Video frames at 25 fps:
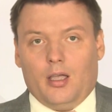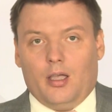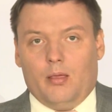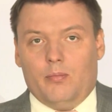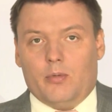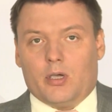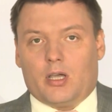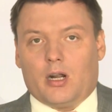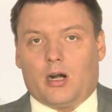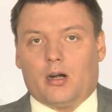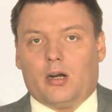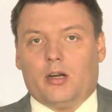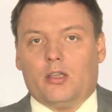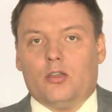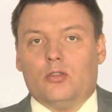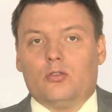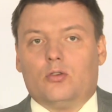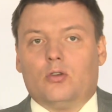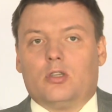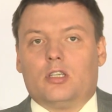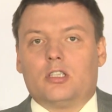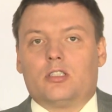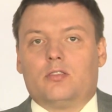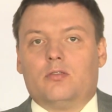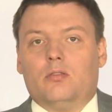
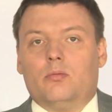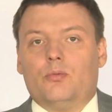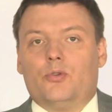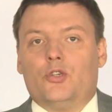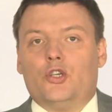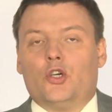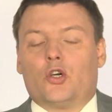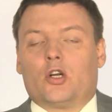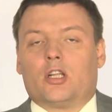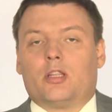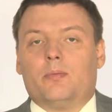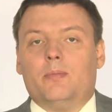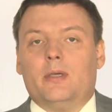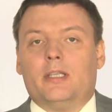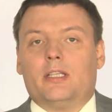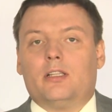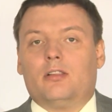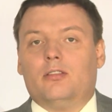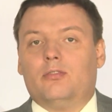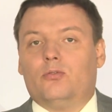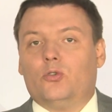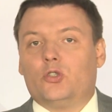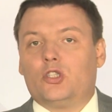Микрорайон Кукисвумчор отметил